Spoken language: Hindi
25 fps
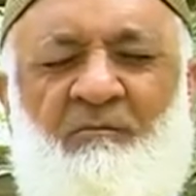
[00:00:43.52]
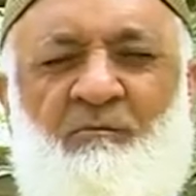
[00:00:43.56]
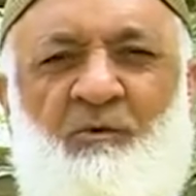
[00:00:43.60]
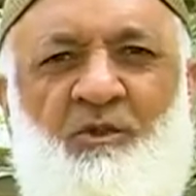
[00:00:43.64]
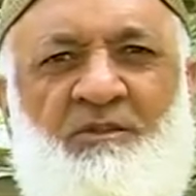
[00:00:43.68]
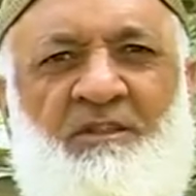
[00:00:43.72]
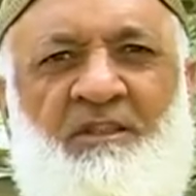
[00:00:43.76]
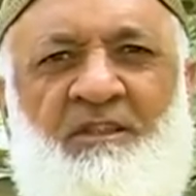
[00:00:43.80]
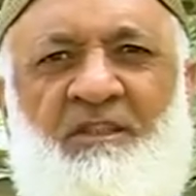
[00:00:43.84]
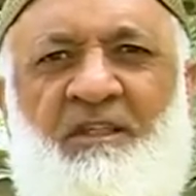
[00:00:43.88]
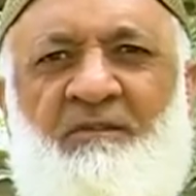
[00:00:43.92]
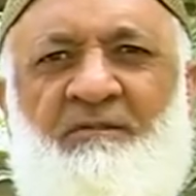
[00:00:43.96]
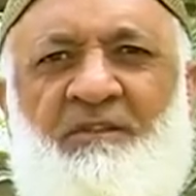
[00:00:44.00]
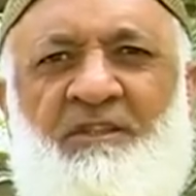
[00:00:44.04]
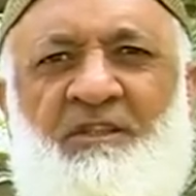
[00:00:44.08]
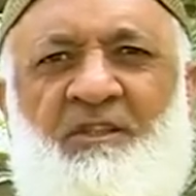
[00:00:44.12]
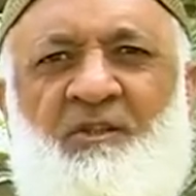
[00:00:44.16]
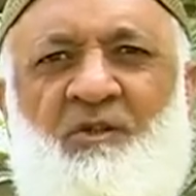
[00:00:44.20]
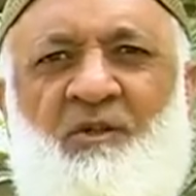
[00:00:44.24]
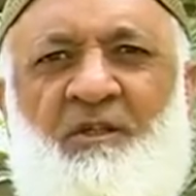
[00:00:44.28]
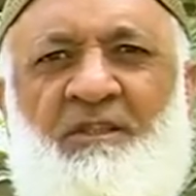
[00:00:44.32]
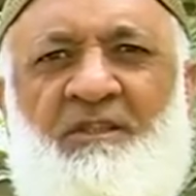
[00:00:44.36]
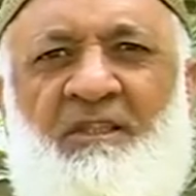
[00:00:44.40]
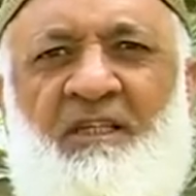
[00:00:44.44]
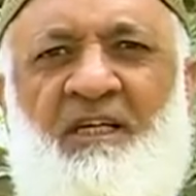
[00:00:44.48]
मौजूद
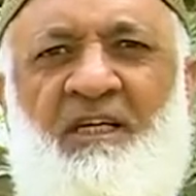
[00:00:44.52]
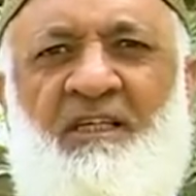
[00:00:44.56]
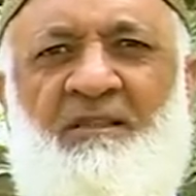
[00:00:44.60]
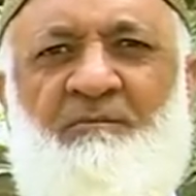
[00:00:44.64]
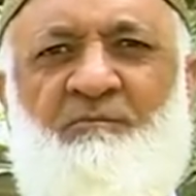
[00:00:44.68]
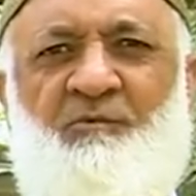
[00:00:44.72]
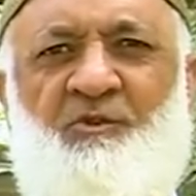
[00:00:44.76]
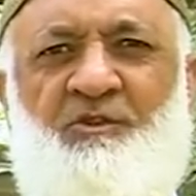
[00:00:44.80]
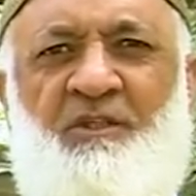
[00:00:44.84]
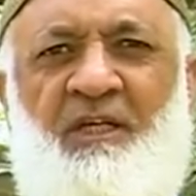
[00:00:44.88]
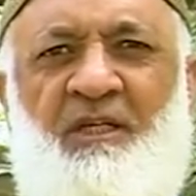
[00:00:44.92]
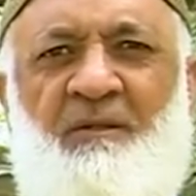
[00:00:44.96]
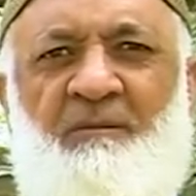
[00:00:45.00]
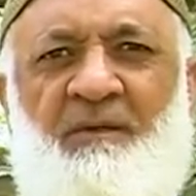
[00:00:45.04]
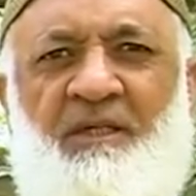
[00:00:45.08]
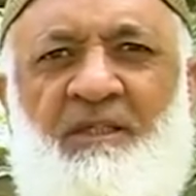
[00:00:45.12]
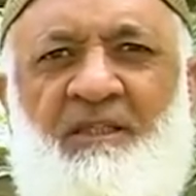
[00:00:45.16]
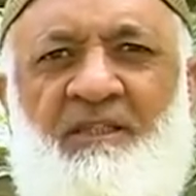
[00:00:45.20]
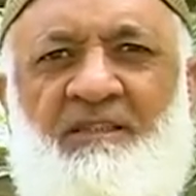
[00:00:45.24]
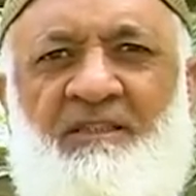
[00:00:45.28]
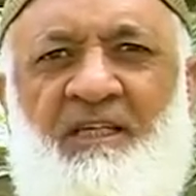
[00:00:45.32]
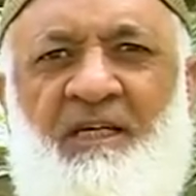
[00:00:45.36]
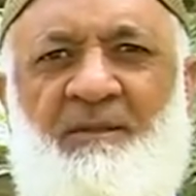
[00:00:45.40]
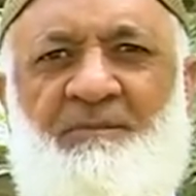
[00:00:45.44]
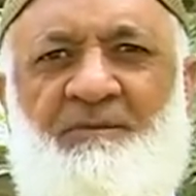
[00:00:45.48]
ख़वान हजरात मुसलम
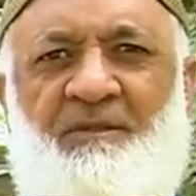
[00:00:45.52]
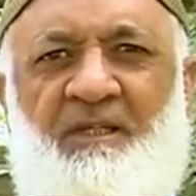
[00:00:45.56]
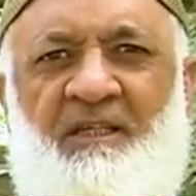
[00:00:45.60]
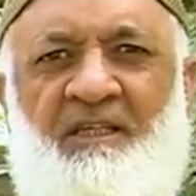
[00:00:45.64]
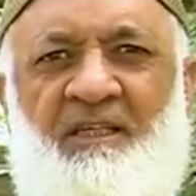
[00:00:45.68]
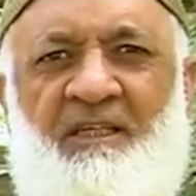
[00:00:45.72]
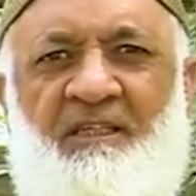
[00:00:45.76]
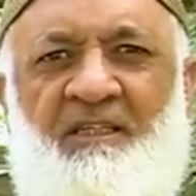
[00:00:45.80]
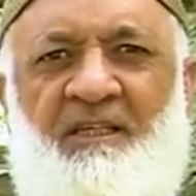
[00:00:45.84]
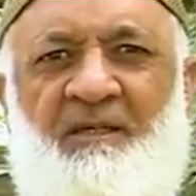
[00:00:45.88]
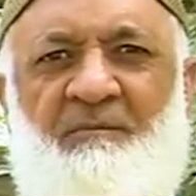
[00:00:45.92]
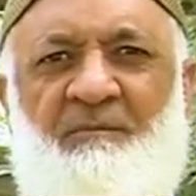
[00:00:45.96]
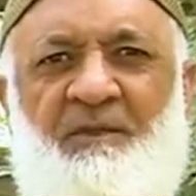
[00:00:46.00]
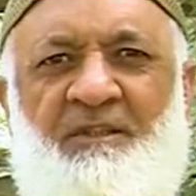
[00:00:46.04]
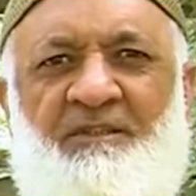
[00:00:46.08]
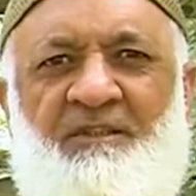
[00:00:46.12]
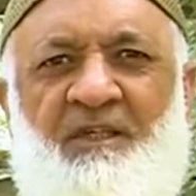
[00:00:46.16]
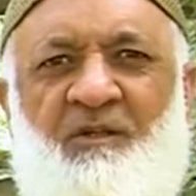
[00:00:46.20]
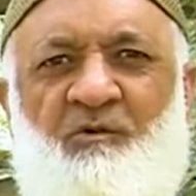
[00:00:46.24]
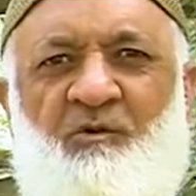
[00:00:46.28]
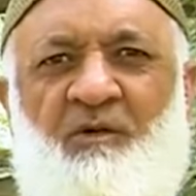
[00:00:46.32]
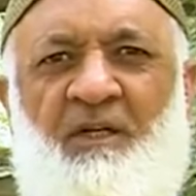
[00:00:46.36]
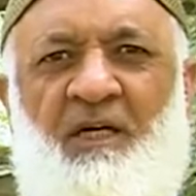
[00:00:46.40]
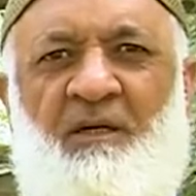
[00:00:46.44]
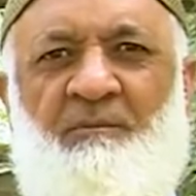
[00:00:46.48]
कज़ाब से लेकर
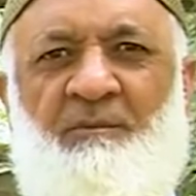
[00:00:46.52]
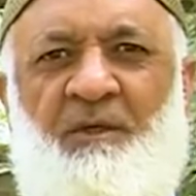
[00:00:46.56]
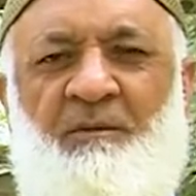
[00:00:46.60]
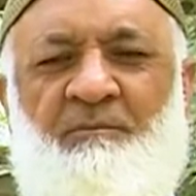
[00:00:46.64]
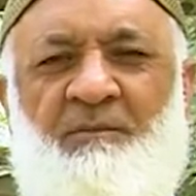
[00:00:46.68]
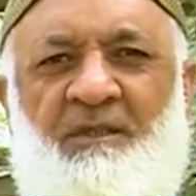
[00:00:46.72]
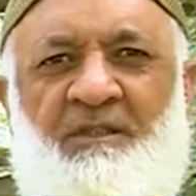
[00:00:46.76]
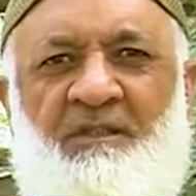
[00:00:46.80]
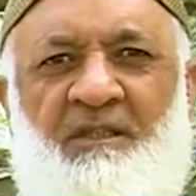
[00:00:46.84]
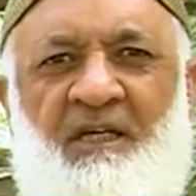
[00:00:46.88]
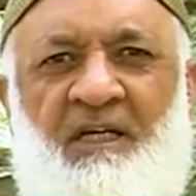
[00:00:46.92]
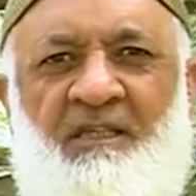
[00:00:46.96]
मिर्ज़ा ग़ुलाम अहमद